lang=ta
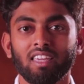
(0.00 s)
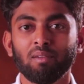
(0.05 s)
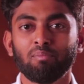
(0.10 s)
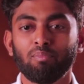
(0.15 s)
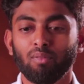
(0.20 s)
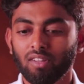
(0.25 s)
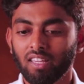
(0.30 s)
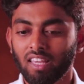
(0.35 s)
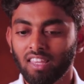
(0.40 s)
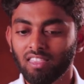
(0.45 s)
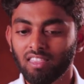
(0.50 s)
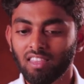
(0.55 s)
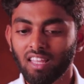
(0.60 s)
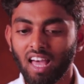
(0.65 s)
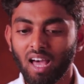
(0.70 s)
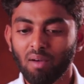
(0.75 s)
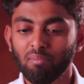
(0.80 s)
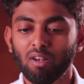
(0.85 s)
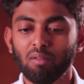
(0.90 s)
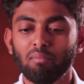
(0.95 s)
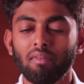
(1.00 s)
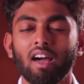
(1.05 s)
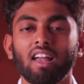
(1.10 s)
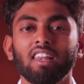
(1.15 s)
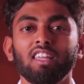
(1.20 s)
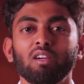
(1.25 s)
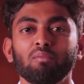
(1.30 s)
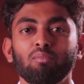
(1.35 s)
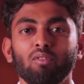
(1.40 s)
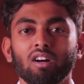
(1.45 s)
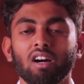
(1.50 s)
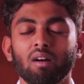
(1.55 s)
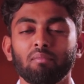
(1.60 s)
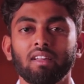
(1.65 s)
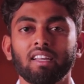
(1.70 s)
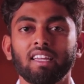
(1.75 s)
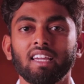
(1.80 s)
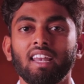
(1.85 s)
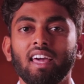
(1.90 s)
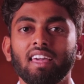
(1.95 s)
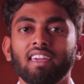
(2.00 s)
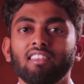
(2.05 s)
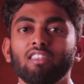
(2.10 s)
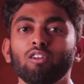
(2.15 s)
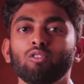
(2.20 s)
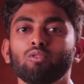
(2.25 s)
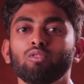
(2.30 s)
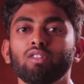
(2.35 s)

இப்போ எந்த ஆப்பிளுமே அழுகி போகாமல் இருக்கேன் நான் எதை